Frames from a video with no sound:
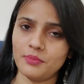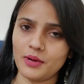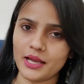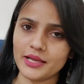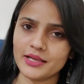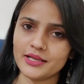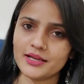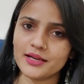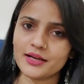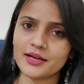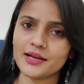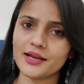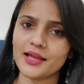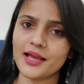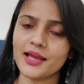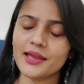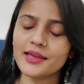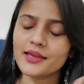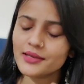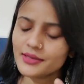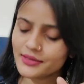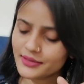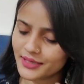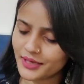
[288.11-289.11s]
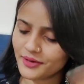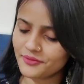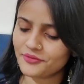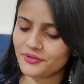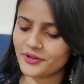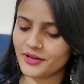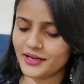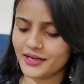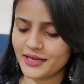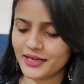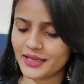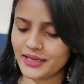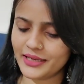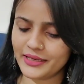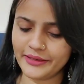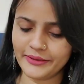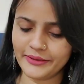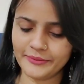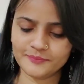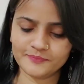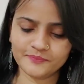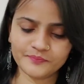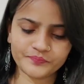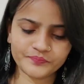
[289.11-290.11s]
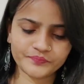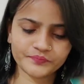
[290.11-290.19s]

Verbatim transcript: बाय करना है या फिर नहीं